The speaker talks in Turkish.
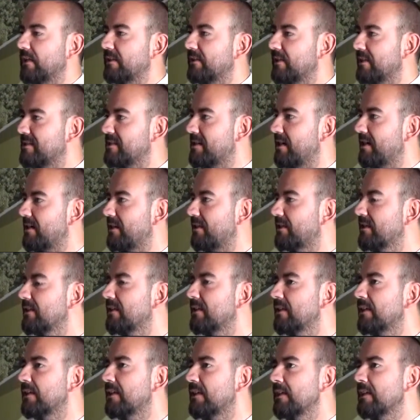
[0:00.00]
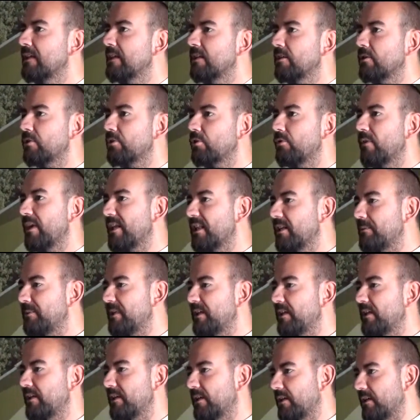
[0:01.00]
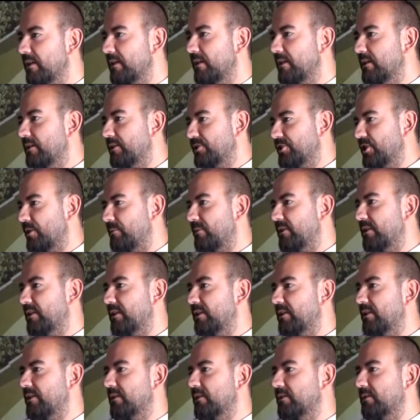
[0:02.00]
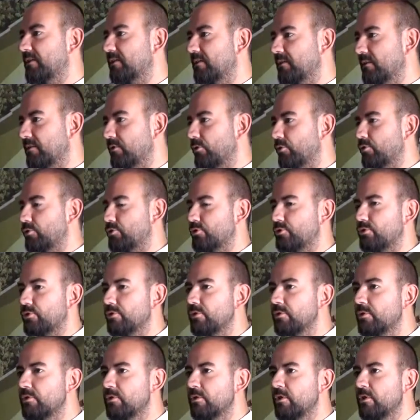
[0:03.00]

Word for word: tasarladık güvenli bir e, yaşam alanı e, oluşturduk.